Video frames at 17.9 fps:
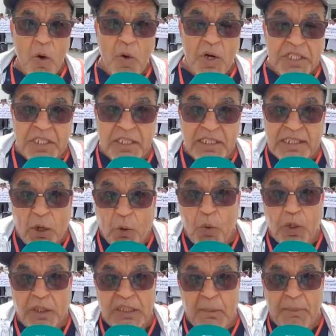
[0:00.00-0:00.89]
واش
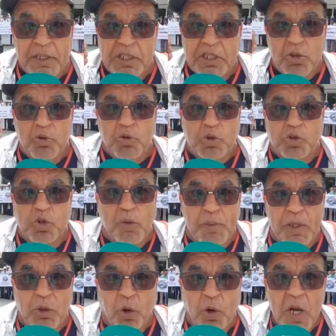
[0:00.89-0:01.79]
تصور دابا شو
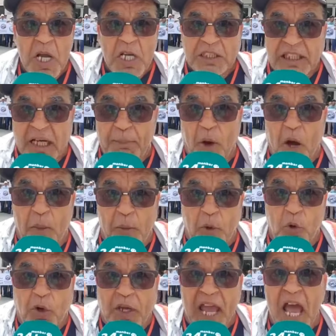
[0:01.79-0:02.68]
شومينو ضرب شاب
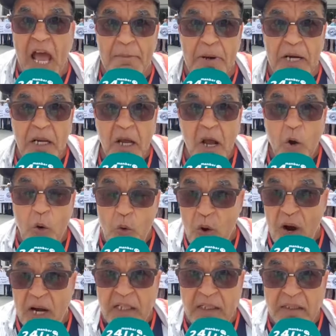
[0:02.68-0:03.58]
عمره كامل
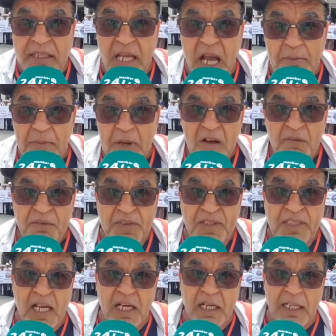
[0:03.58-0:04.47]
هو خدام في
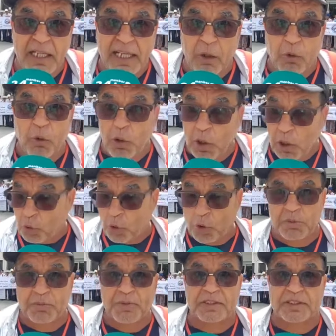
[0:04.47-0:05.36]
التالي كيقولوا لي
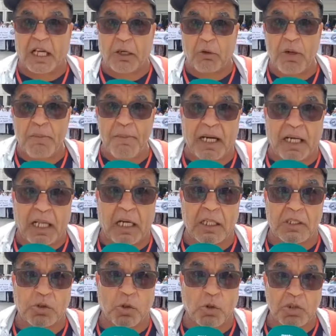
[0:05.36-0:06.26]
خرج من الدار ولا ما
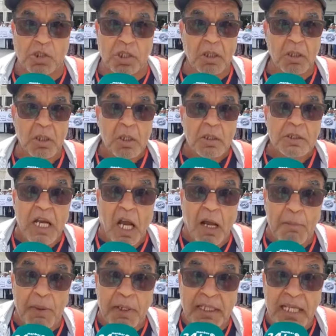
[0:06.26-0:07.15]
نخلصوكش انت
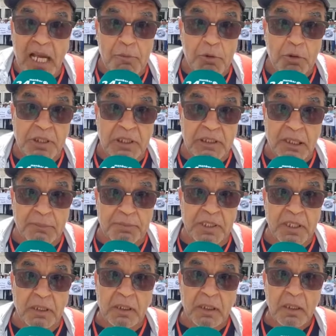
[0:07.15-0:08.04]
عمرك كامل وانت
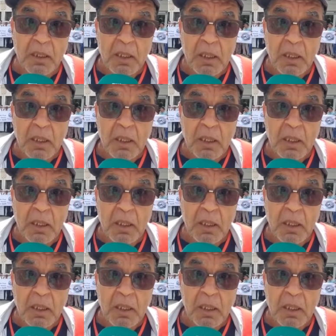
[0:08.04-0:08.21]
ضربتيه